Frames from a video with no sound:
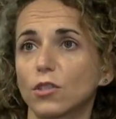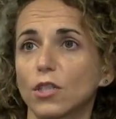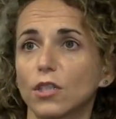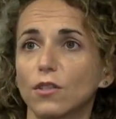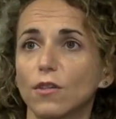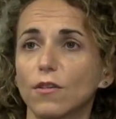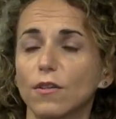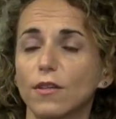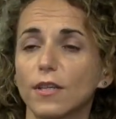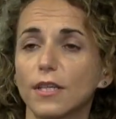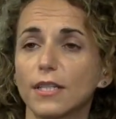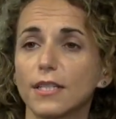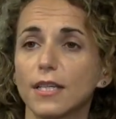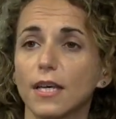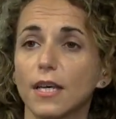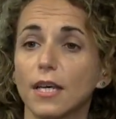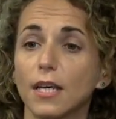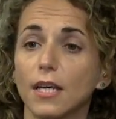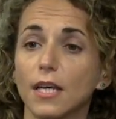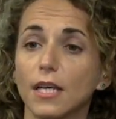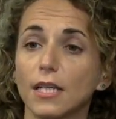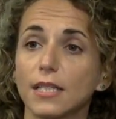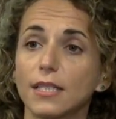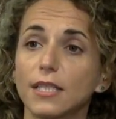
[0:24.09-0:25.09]
Entonces,
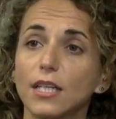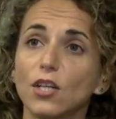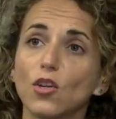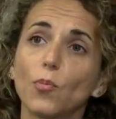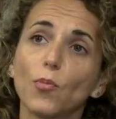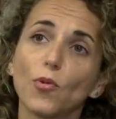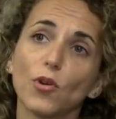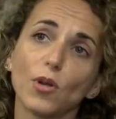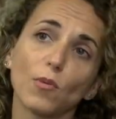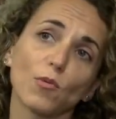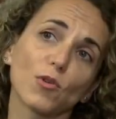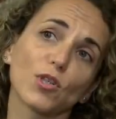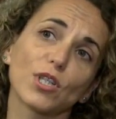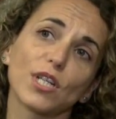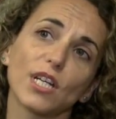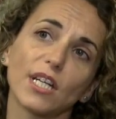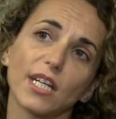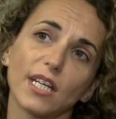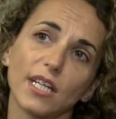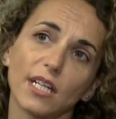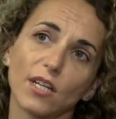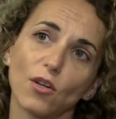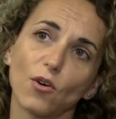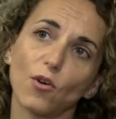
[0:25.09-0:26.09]
si no ponemos en